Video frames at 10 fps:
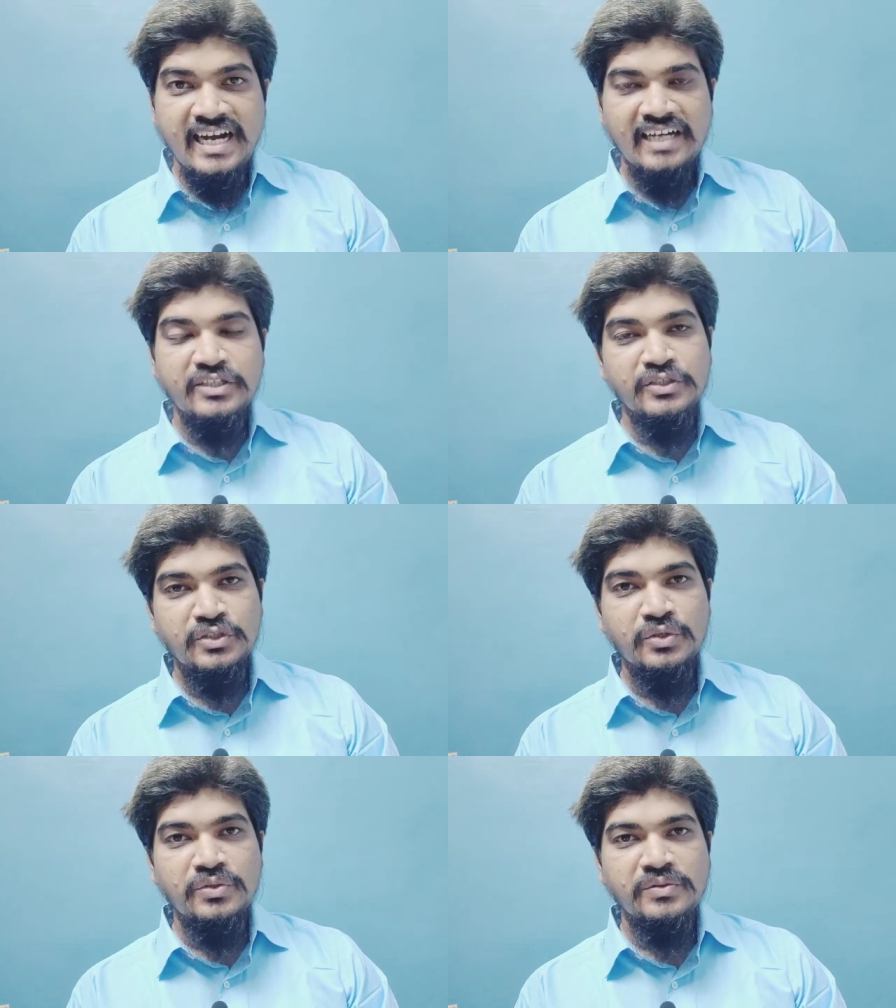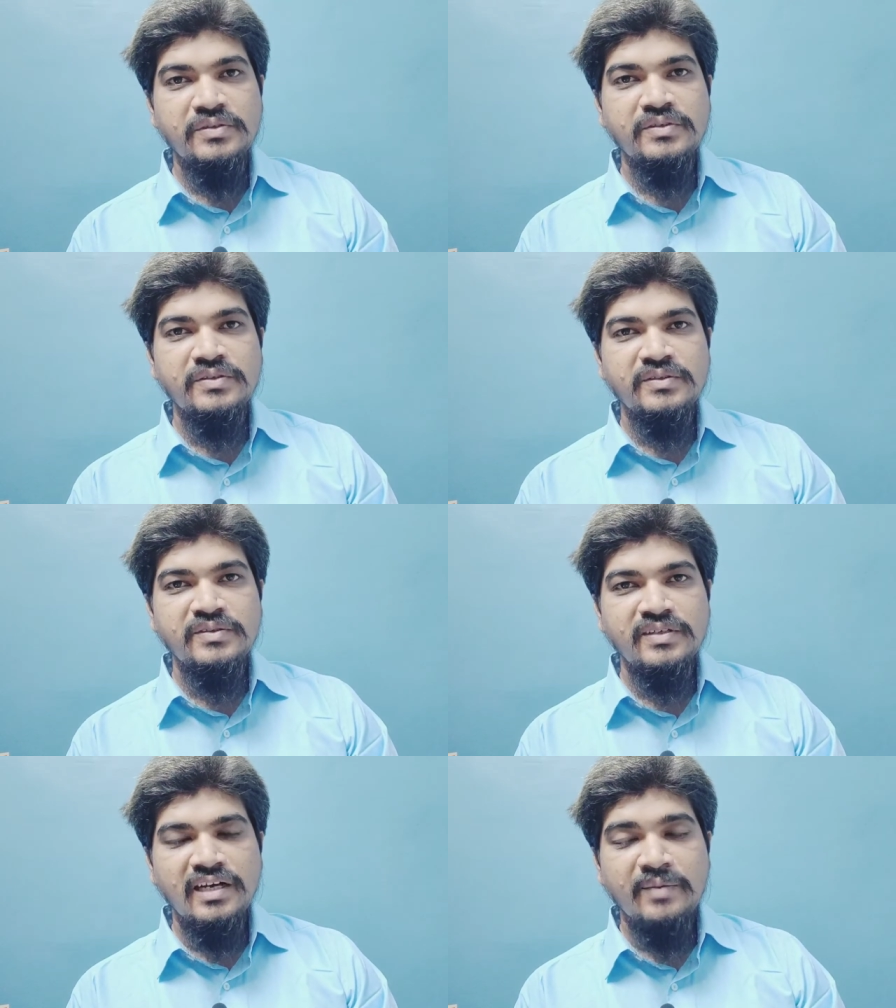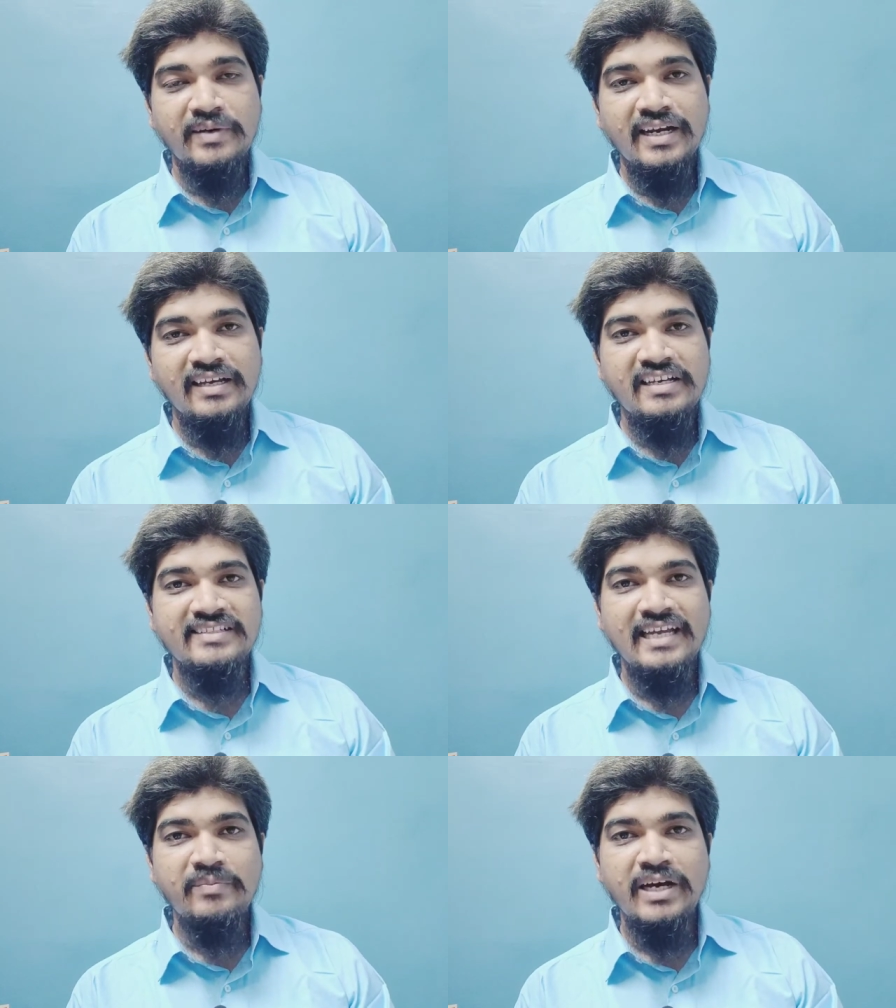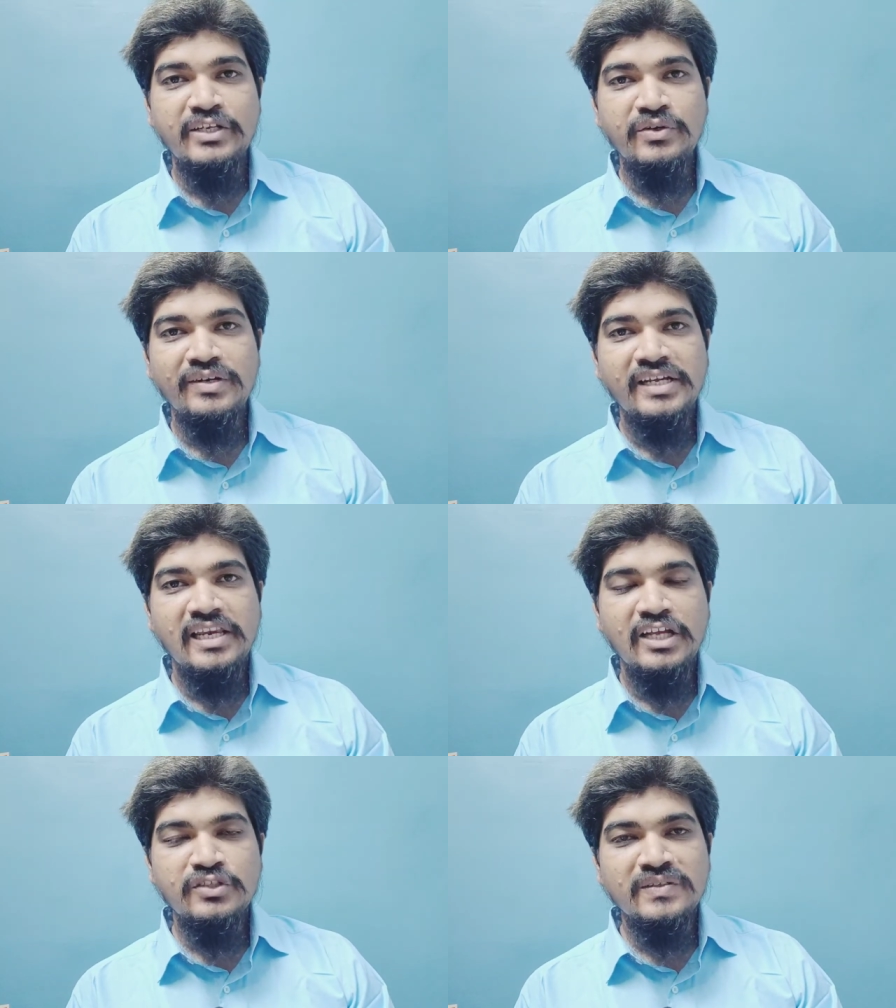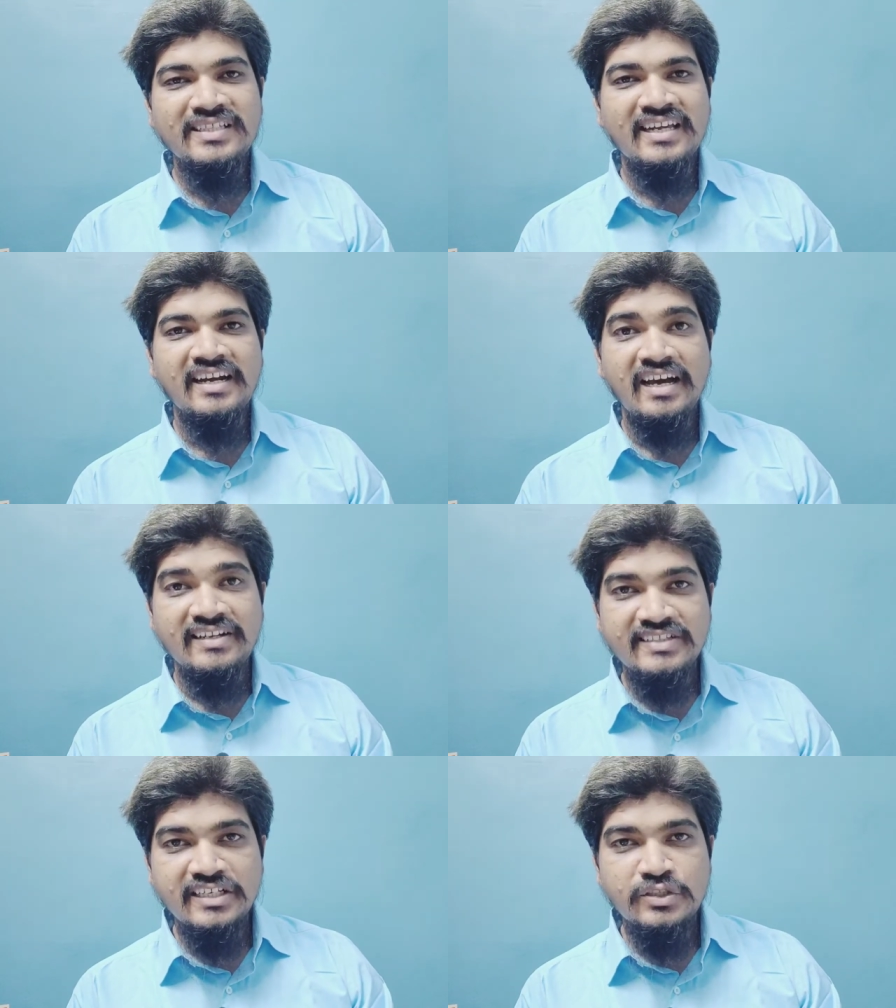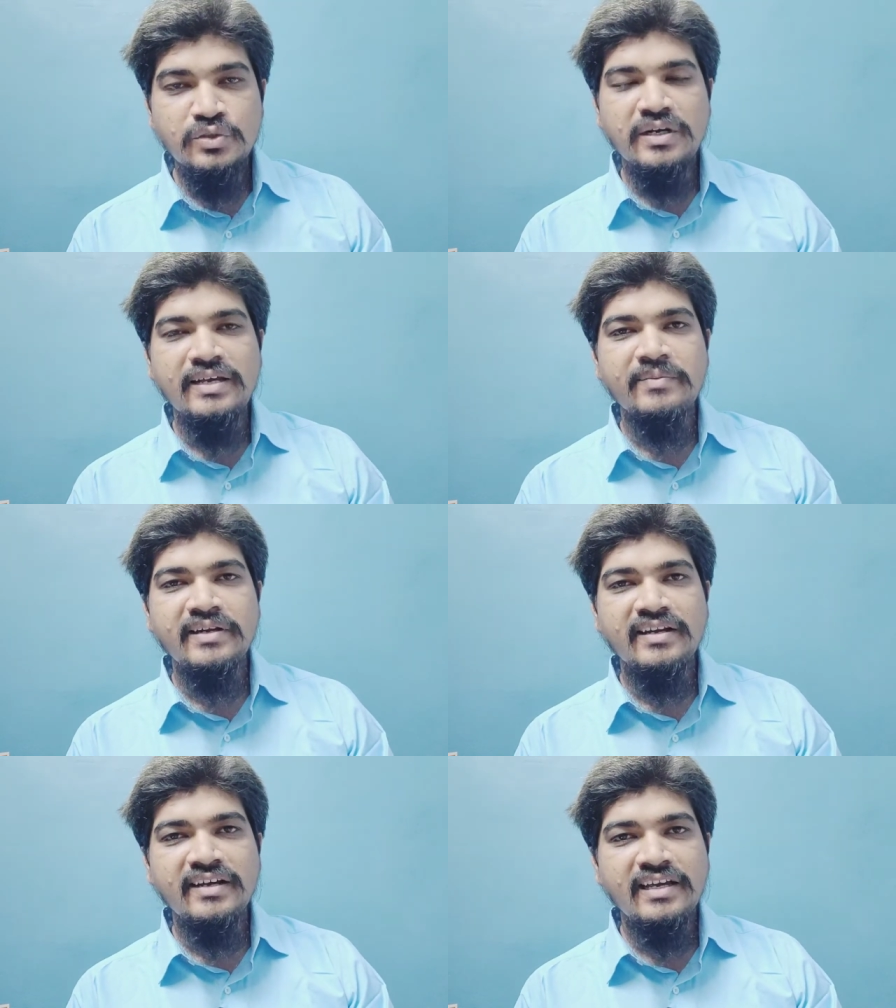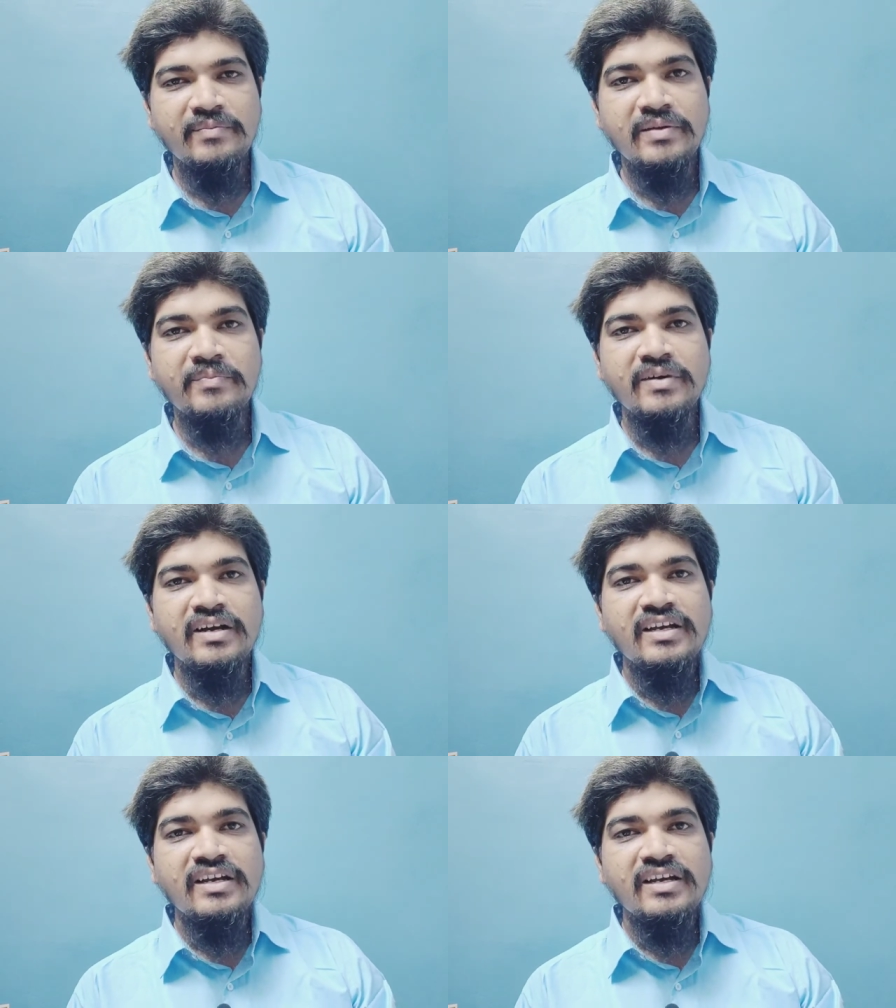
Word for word: हाँ दोस्तों हमारे किसान भाइयों के लिए जो सरकार से जो कहीं पे ना कहीं